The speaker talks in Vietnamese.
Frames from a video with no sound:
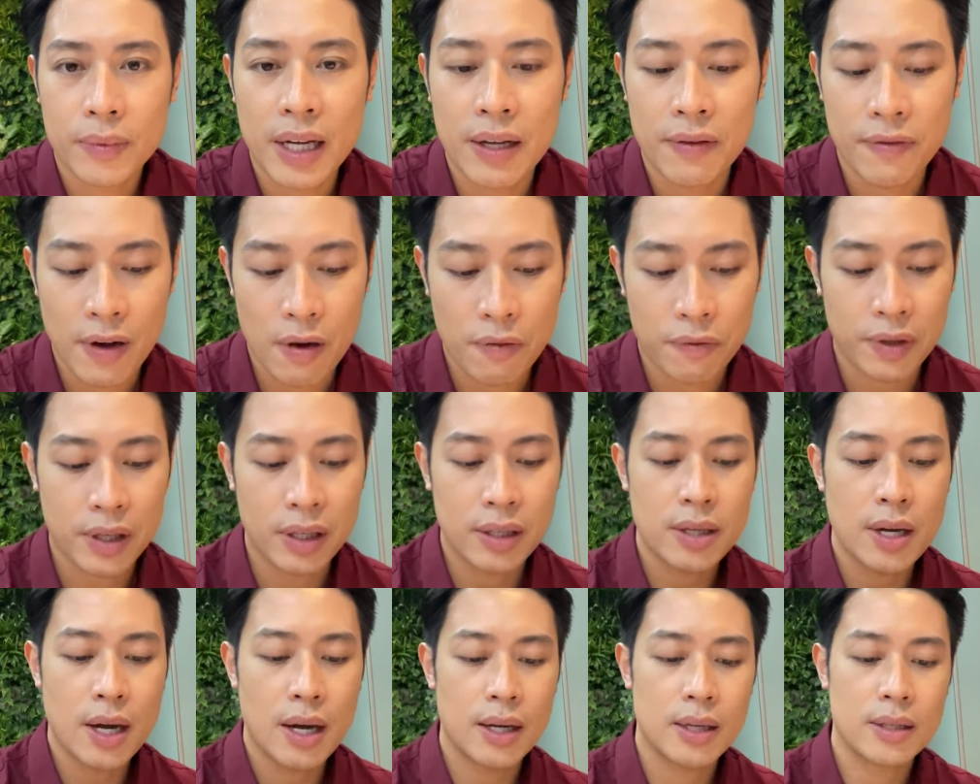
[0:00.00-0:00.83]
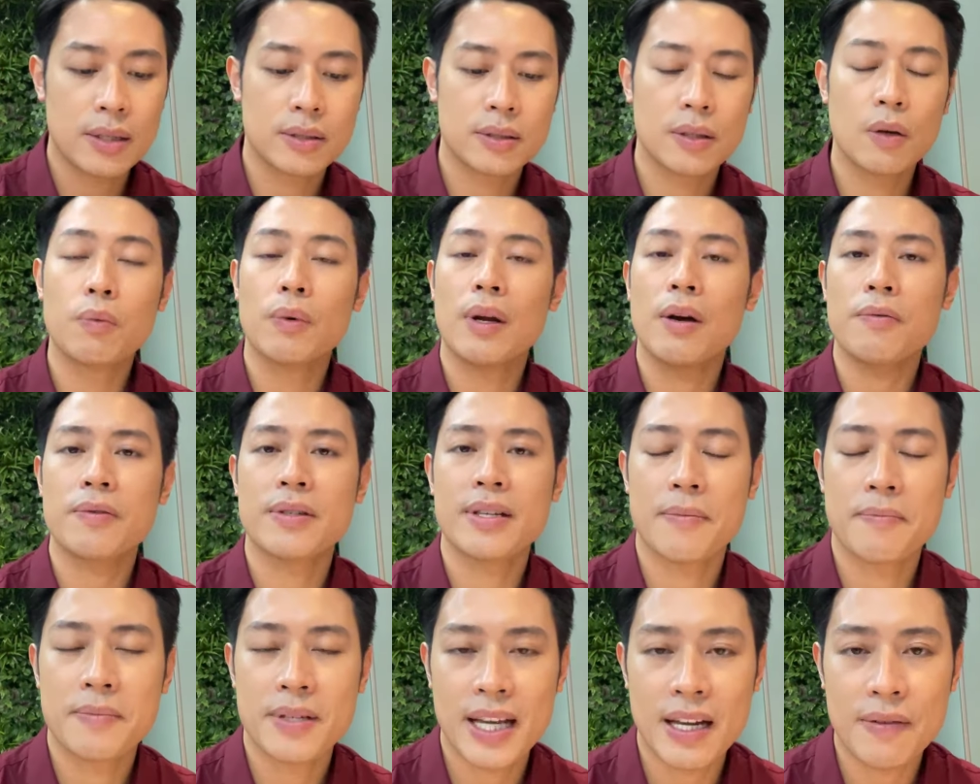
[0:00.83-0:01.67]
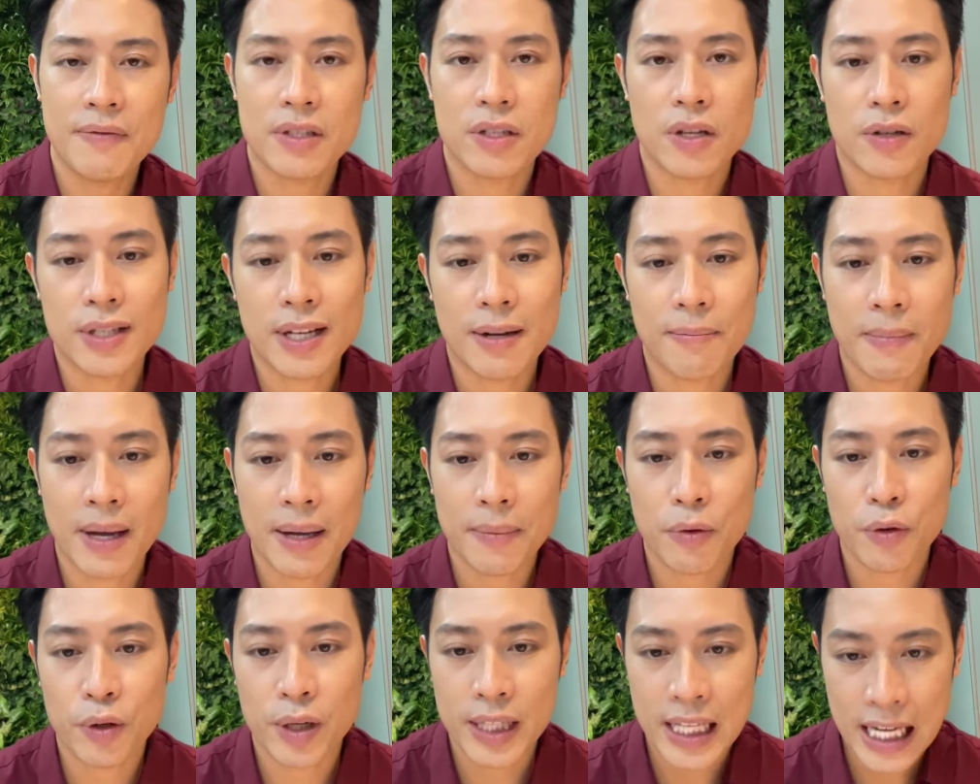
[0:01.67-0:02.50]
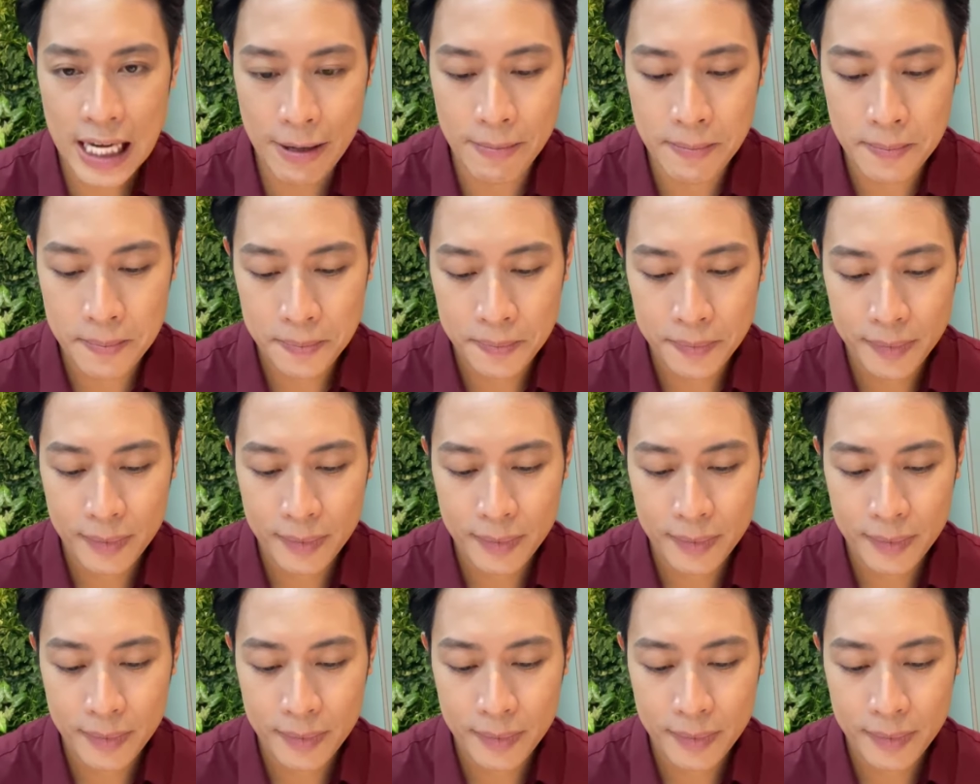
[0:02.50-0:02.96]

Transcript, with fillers: đề phòng với rông lốc, sấm sét và gió rất mạnh mọi người nhé.